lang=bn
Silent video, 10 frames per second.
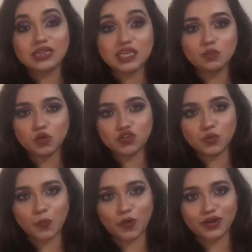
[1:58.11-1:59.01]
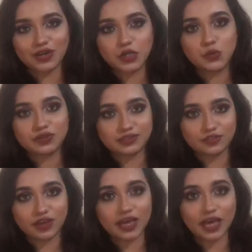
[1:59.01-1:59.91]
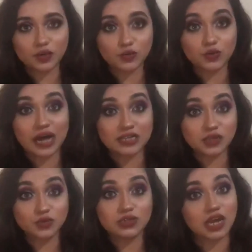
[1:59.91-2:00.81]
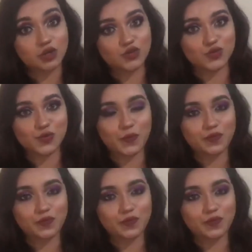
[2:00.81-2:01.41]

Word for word: তিন বছর পর নুরেসাফা এখনও কাতর তার জন্য